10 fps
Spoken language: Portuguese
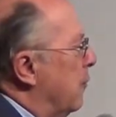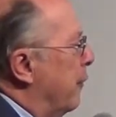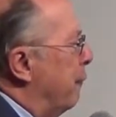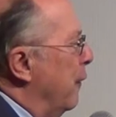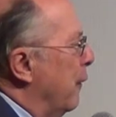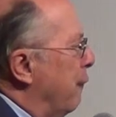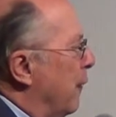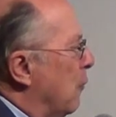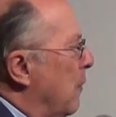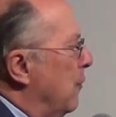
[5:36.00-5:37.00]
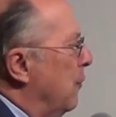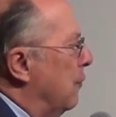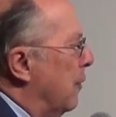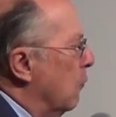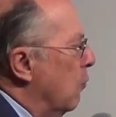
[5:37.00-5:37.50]
de safena faz uma
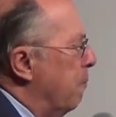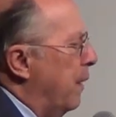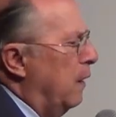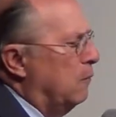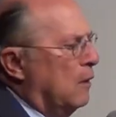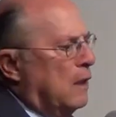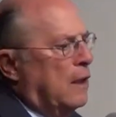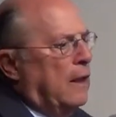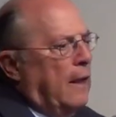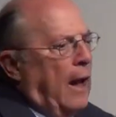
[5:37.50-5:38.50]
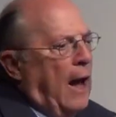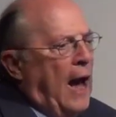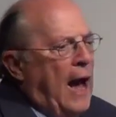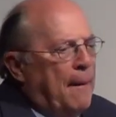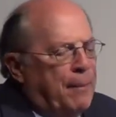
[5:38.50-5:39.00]
incisão no peito,
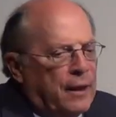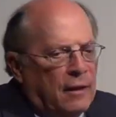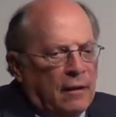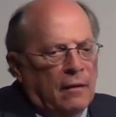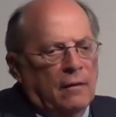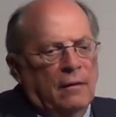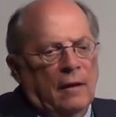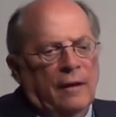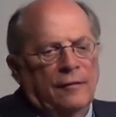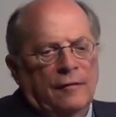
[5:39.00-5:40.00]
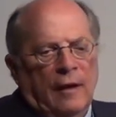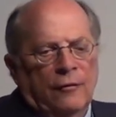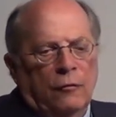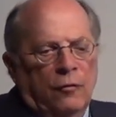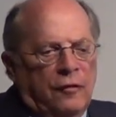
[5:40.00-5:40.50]
abre as,
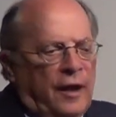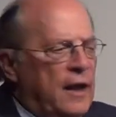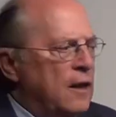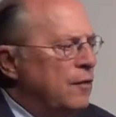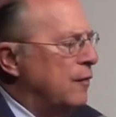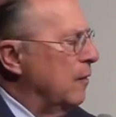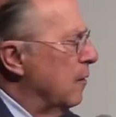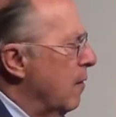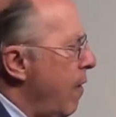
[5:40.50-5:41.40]
as costelas